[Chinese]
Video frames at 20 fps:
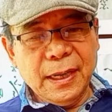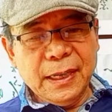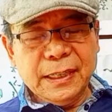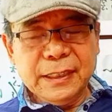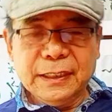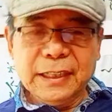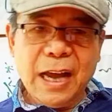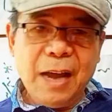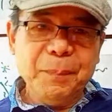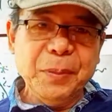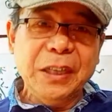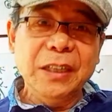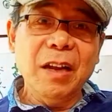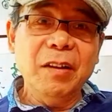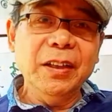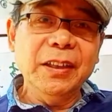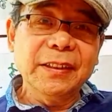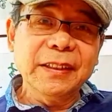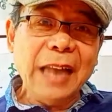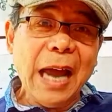他频道
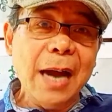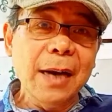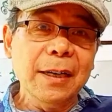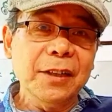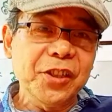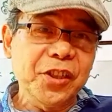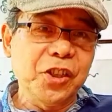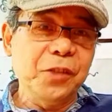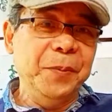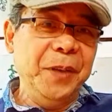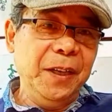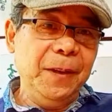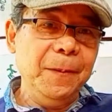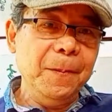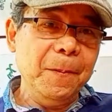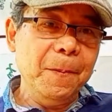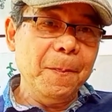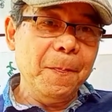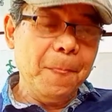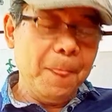里单个的视频，
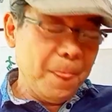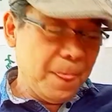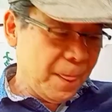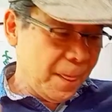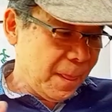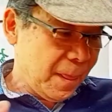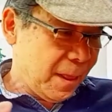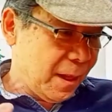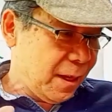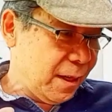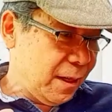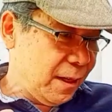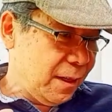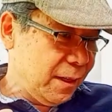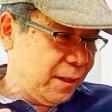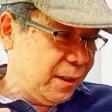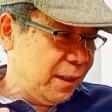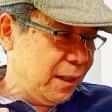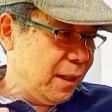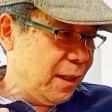
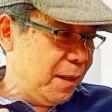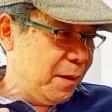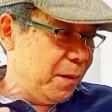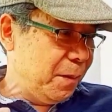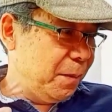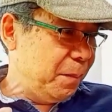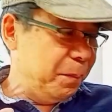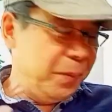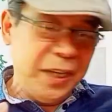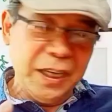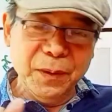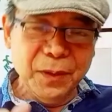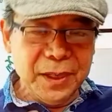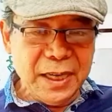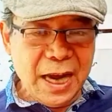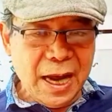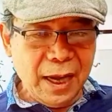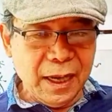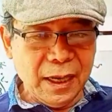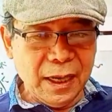这个评论
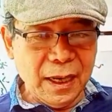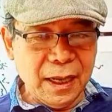量